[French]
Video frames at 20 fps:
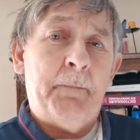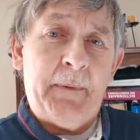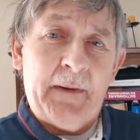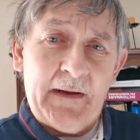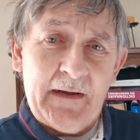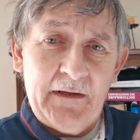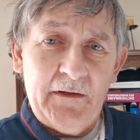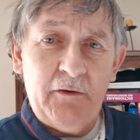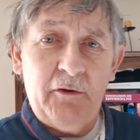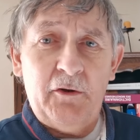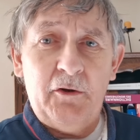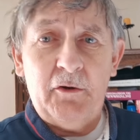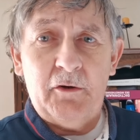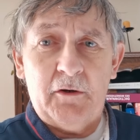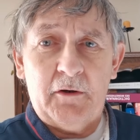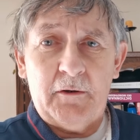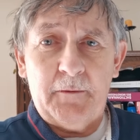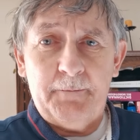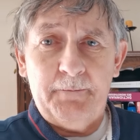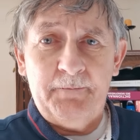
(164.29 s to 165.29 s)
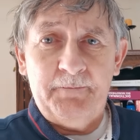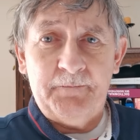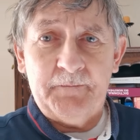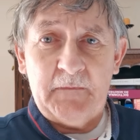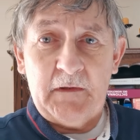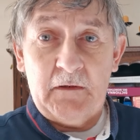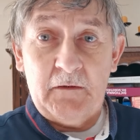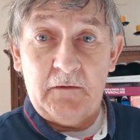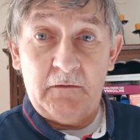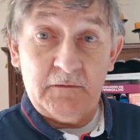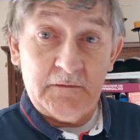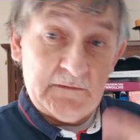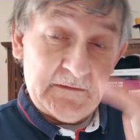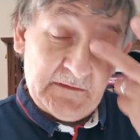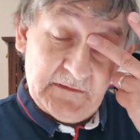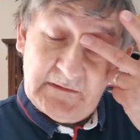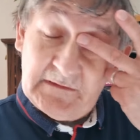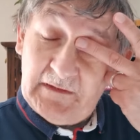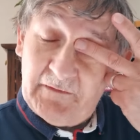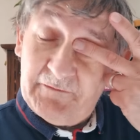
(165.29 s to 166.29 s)
Par ailleurs, alors
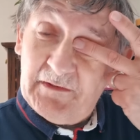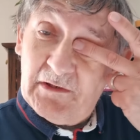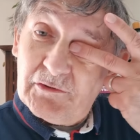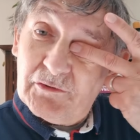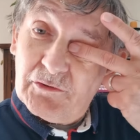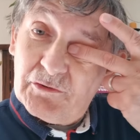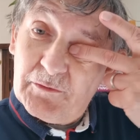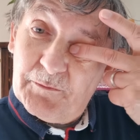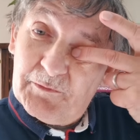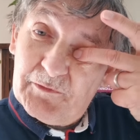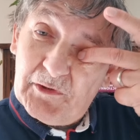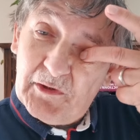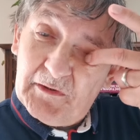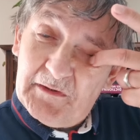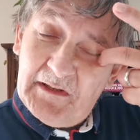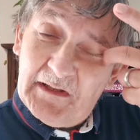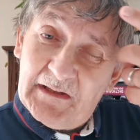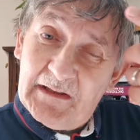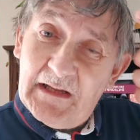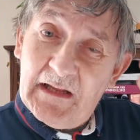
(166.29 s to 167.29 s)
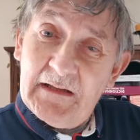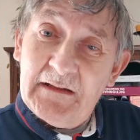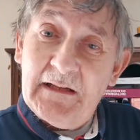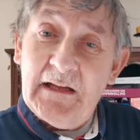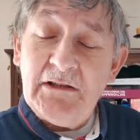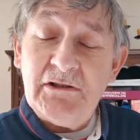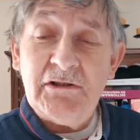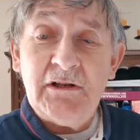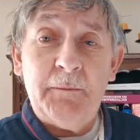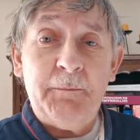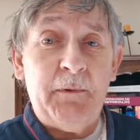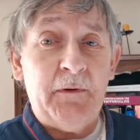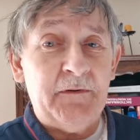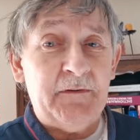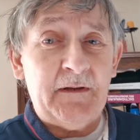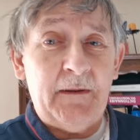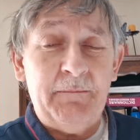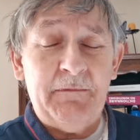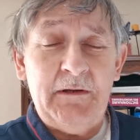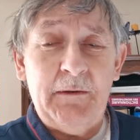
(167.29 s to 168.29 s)
ça vient juste de me sortir de la tête, j'ai
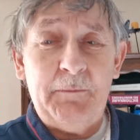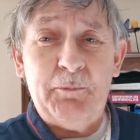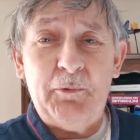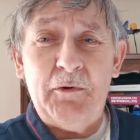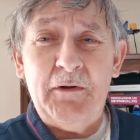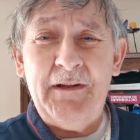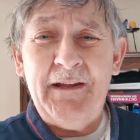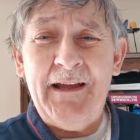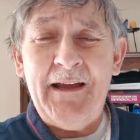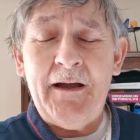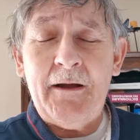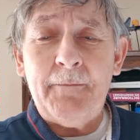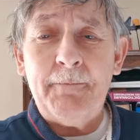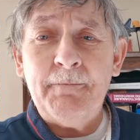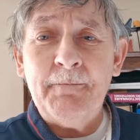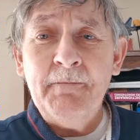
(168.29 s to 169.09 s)
pensé un petit peu hier,